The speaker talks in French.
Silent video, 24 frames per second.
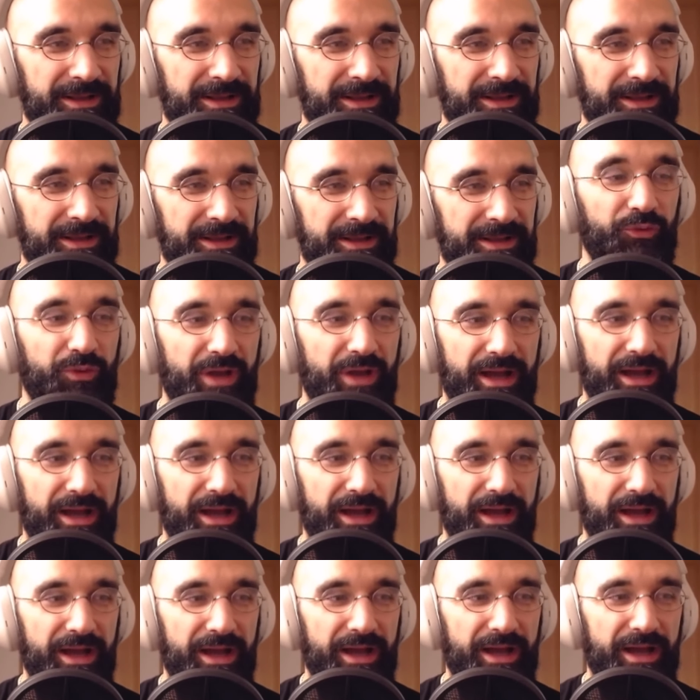En tout cas, il y
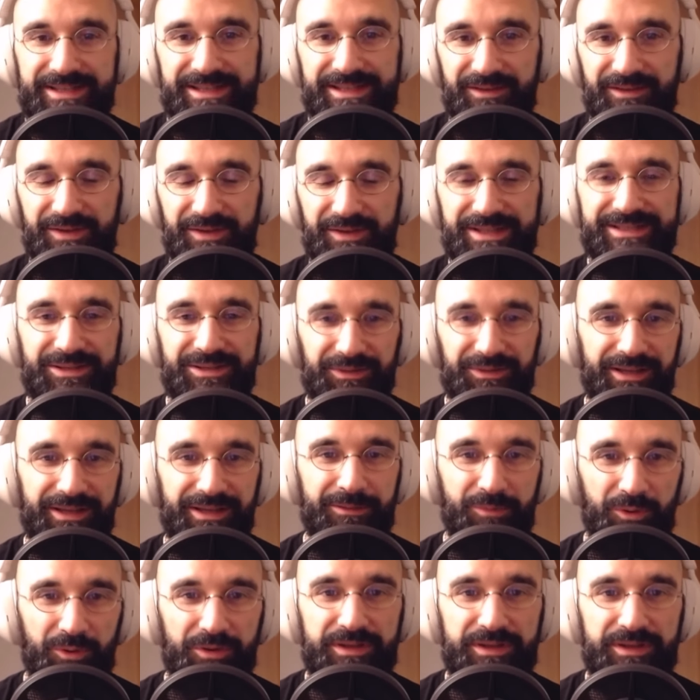a un face-à-face
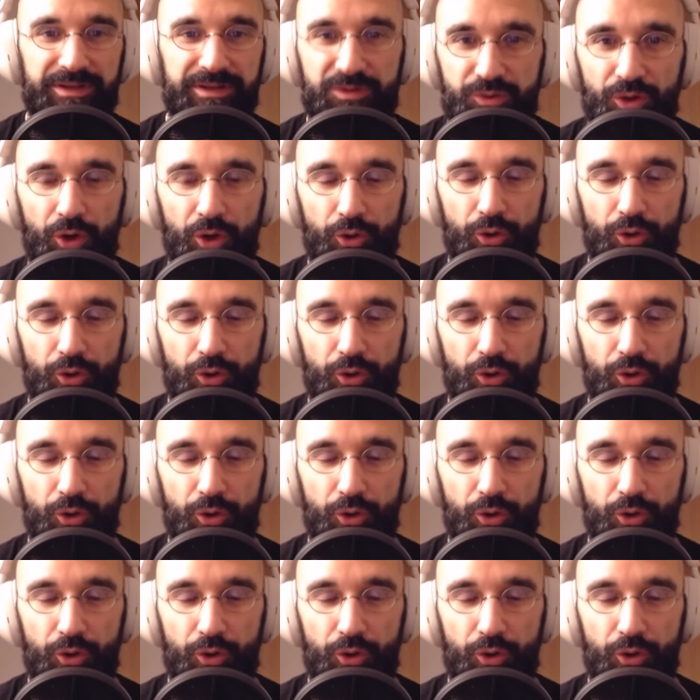entraînement qui dure